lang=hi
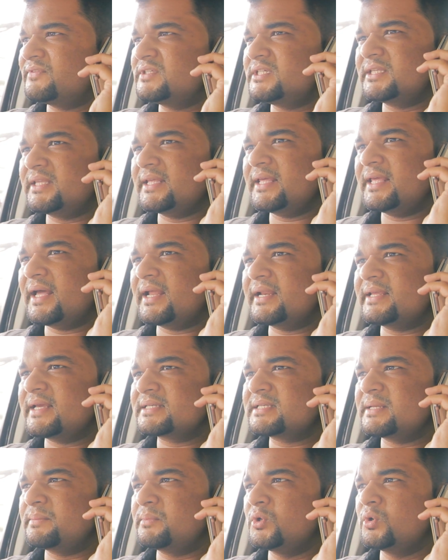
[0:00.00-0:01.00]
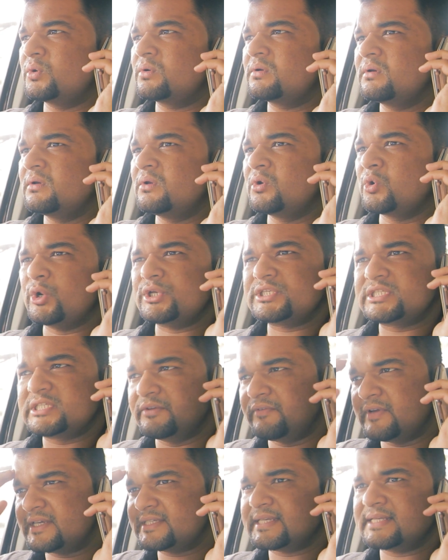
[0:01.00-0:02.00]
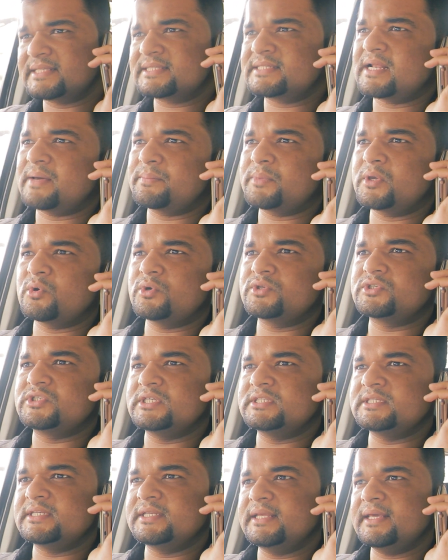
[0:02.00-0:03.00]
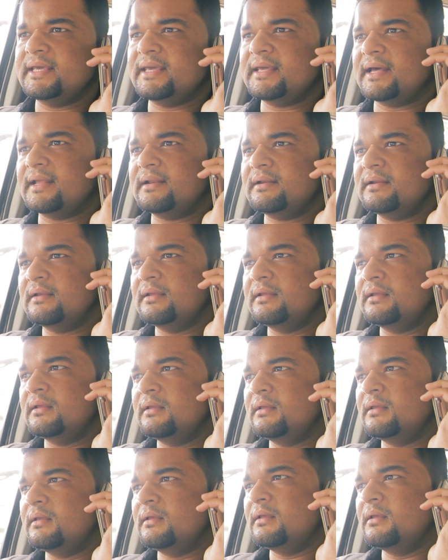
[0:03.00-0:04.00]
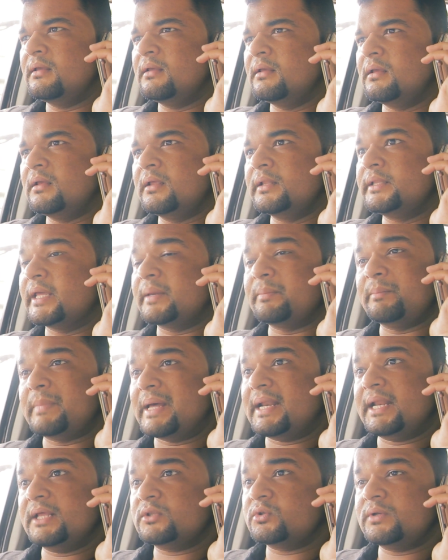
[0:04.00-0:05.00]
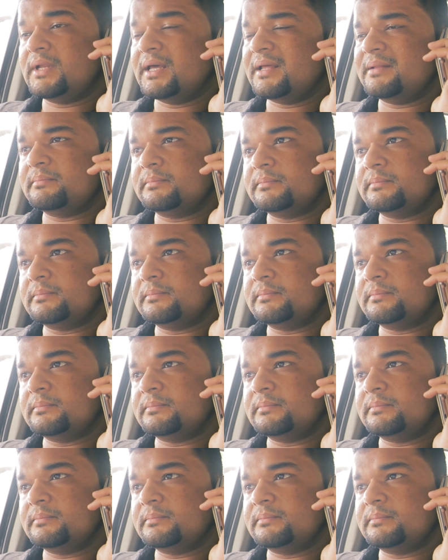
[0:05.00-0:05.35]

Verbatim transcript: जीते हैं यार यहाँ सब लोग कोई सिविक सेंस नाम की कोई चीज ही नहीं है यार देख मैंने तो ना